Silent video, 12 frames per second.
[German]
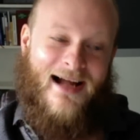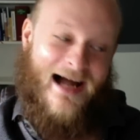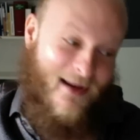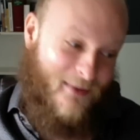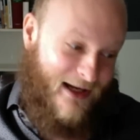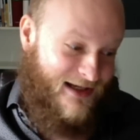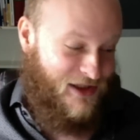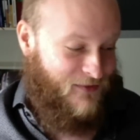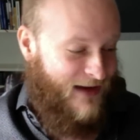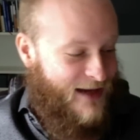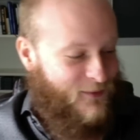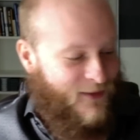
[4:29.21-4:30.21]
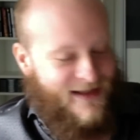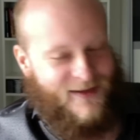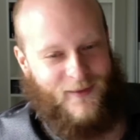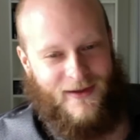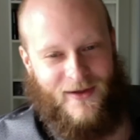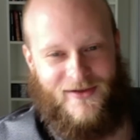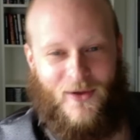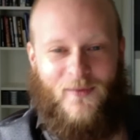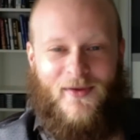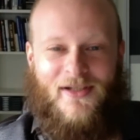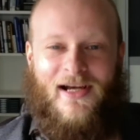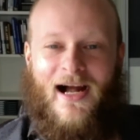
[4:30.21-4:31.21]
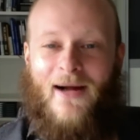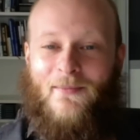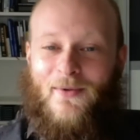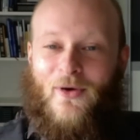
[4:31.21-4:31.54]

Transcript: Aber ich schweife ins Philosophische ab.